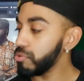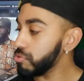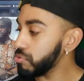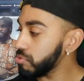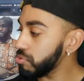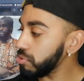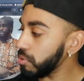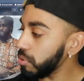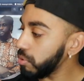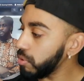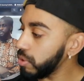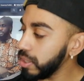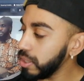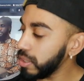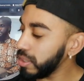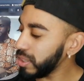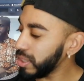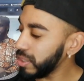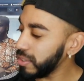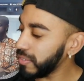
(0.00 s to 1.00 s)
sur le
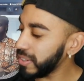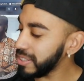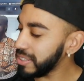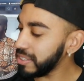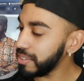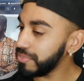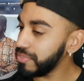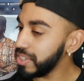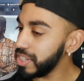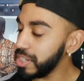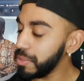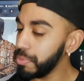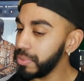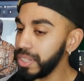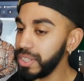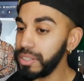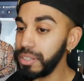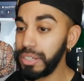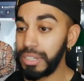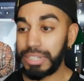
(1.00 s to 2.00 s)
lien qui va s'afficher
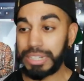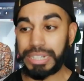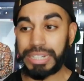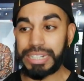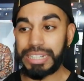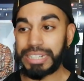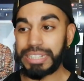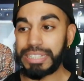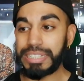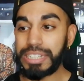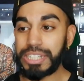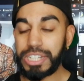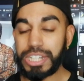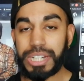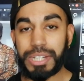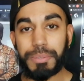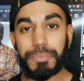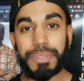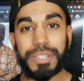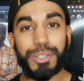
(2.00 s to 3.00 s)
peut-être si
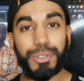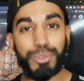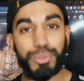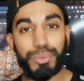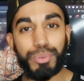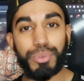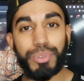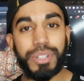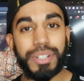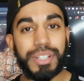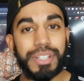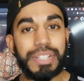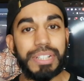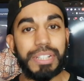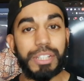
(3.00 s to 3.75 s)
je l'ai mis dessus.